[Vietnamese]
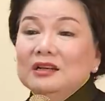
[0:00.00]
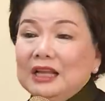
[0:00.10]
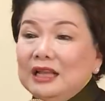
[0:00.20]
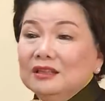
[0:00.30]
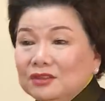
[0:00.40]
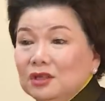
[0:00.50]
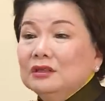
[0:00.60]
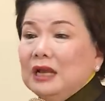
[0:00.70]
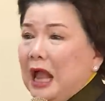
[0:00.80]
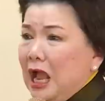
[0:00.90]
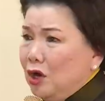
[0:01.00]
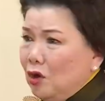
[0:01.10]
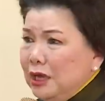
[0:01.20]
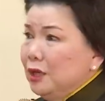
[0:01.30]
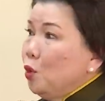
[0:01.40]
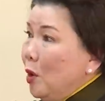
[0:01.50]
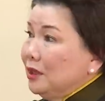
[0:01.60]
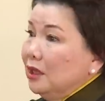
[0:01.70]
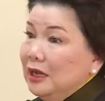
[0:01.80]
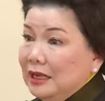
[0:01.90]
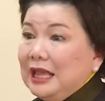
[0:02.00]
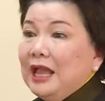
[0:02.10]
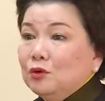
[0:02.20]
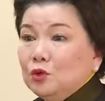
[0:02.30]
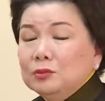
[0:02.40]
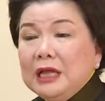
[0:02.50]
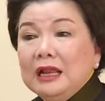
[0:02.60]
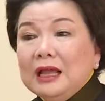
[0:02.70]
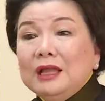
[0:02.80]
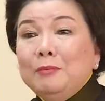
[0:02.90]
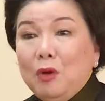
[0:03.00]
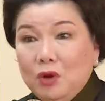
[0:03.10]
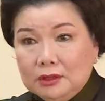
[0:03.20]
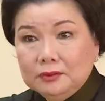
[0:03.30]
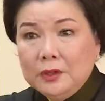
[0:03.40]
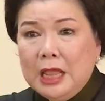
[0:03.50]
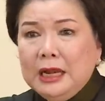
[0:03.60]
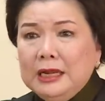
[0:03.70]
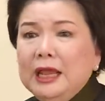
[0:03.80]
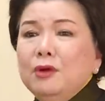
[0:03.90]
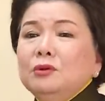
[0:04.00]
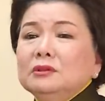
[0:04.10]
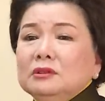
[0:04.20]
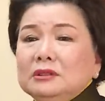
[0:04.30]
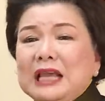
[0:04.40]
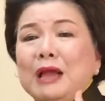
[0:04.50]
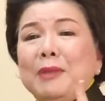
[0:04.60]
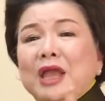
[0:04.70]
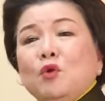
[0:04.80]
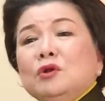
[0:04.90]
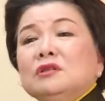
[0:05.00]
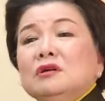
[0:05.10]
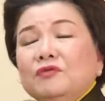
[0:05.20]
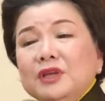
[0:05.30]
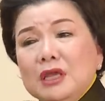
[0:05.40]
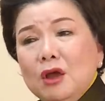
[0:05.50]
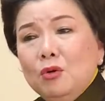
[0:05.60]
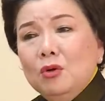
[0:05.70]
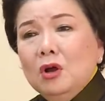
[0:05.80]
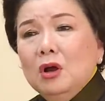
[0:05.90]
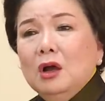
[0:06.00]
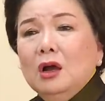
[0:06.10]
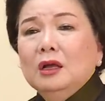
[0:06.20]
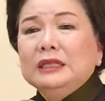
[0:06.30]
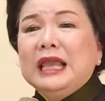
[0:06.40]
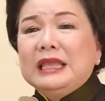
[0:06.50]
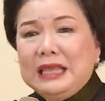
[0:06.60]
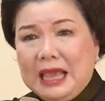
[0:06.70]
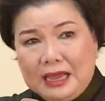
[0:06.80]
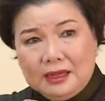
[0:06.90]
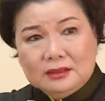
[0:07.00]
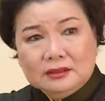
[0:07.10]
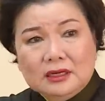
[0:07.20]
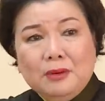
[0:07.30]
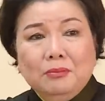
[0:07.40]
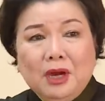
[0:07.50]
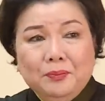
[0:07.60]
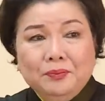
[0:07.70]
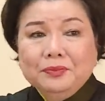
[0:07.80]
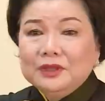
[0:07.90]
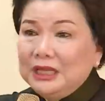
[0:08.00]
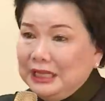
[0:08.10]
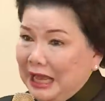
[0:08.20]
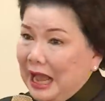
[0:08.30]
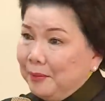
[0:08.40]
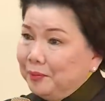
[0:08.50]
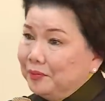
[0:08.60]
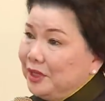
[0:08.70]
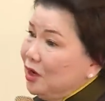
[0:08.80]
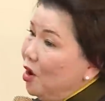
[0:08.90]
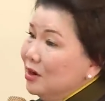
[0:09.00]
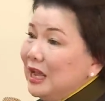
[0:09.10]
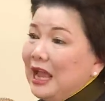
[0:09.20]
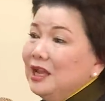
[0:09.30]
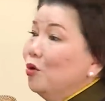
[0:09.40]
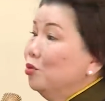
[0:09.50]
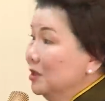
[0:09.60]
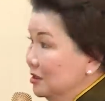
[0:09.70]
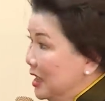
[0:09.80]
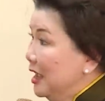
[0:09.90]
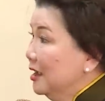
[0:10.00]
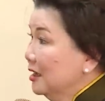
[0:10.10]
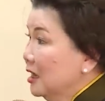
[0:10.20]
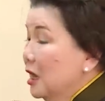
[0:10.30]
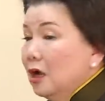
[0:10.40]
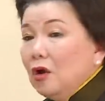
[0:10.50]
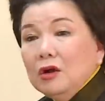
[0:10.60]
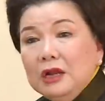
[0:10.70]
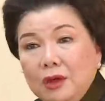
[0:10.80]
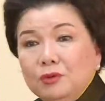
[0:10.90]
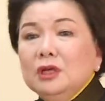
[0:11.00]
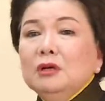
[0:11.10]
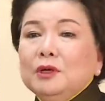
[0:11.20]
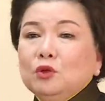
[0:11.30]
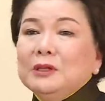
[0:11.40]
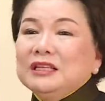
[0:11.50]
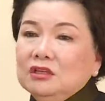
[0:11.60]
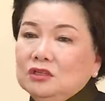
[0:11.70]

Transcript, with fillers: nhân cách. Tức là nó liên quan tới đề tài của chúng ta là cái bạo lực. Nếu cha mẹ đối xử với nhau nhẹ nhàng, đầm ấm, tình cảm thì con cái cũng như thế. Còn nếu như mà chúng ta